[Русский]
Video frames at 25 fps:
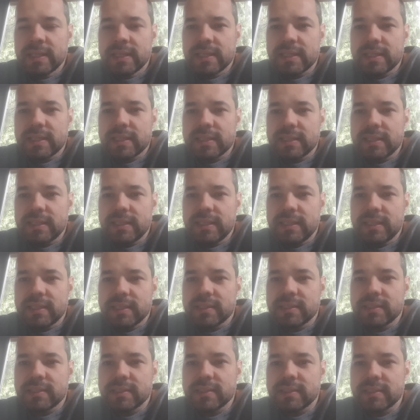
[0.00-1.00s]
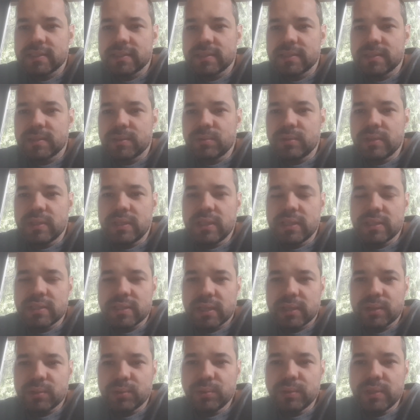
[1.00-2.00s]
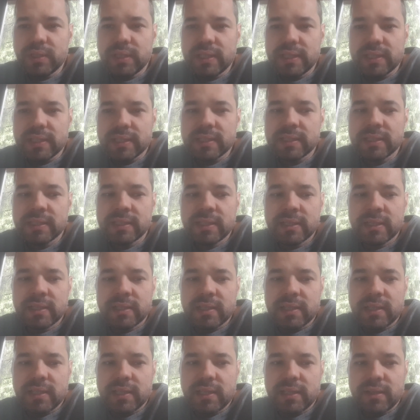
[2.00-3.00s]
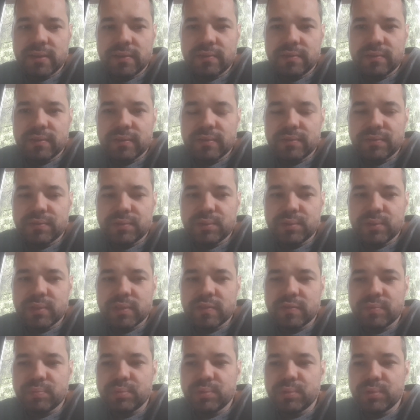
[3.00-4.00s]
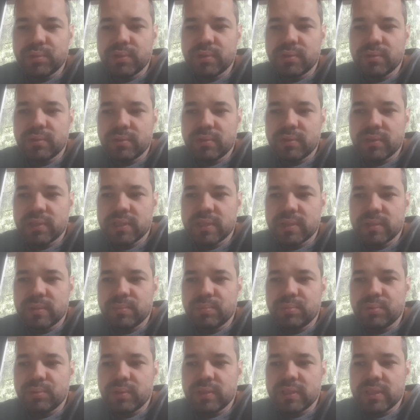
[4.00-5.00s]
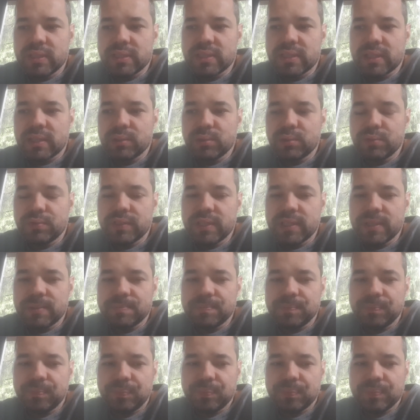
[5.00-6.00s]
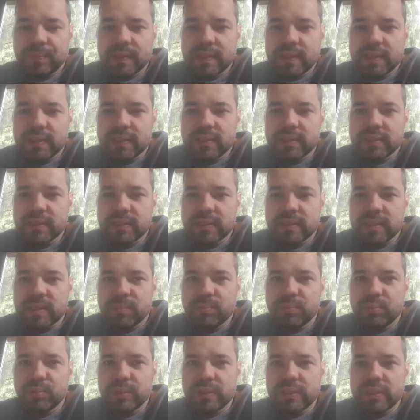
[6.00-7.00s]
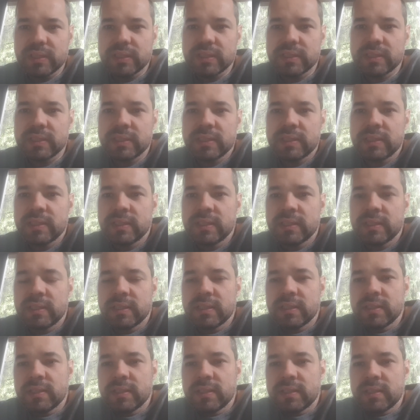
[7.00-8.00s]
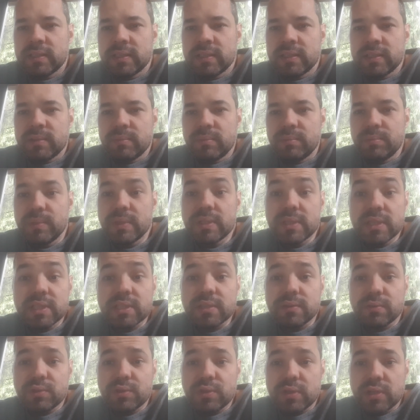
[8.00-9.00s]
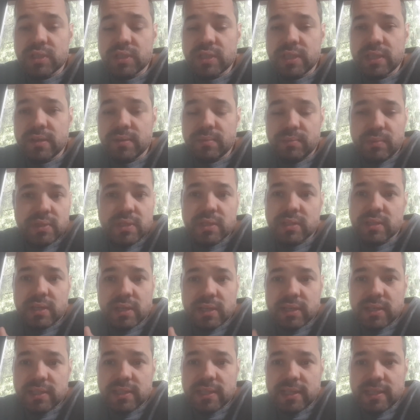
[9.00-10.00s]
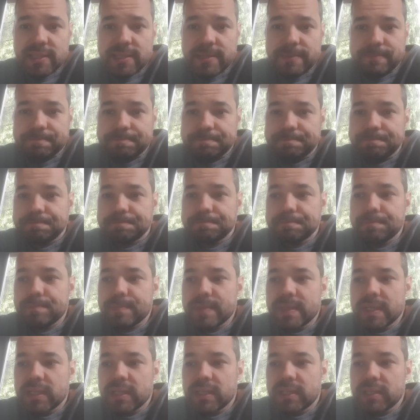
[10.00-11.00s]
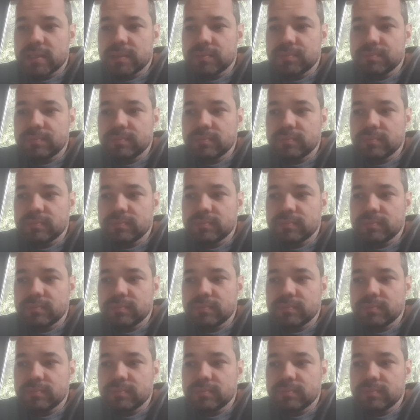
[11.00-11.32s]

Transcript: э, и э, другие сотрудники. И все это вплоть до полной остановки э, работы медицинского учреждения, э, медицинской организации. Э,